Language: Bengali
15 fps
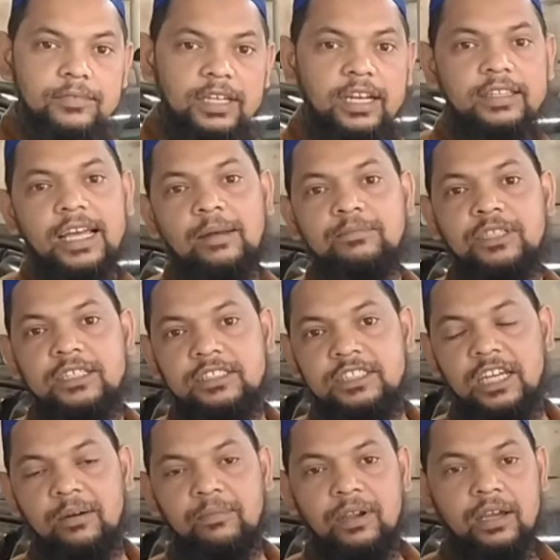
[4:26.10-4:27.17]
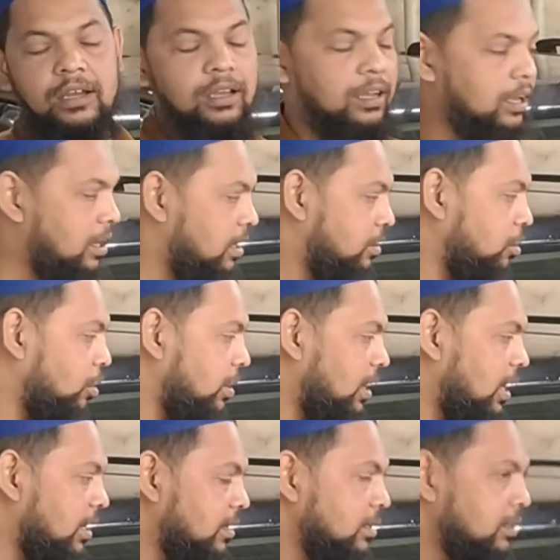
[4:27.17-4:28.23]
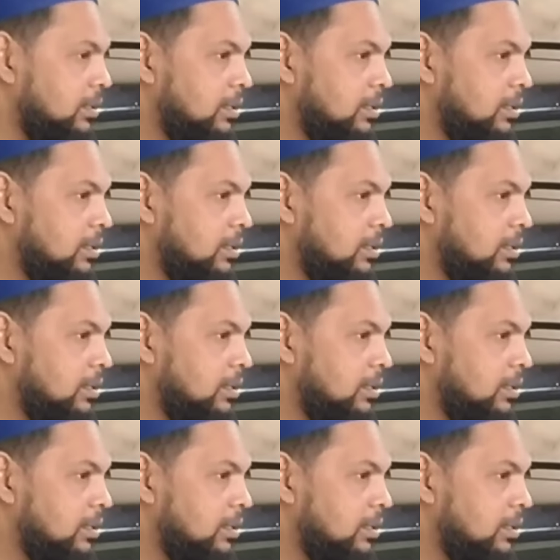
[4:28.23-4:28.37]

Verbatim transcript: এটার দাম চাচ্ছি আমরা নয় লাখ